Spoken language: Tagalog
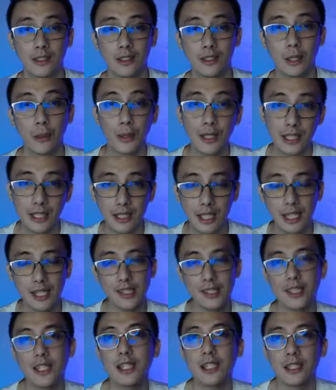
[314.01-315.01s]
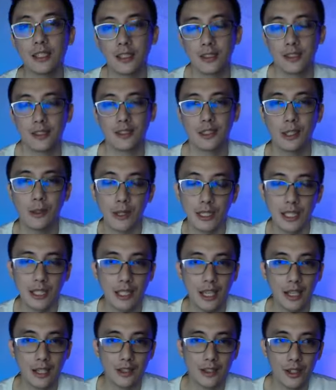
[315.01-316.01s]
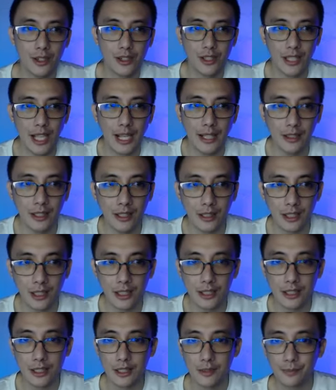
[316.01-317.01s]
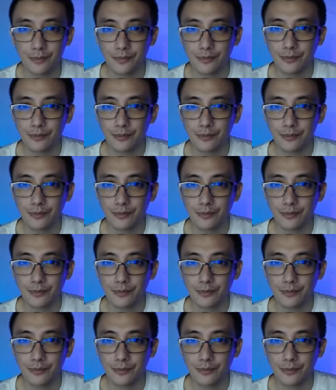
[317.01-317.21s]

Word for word: the way that I see it, the way that I understand it is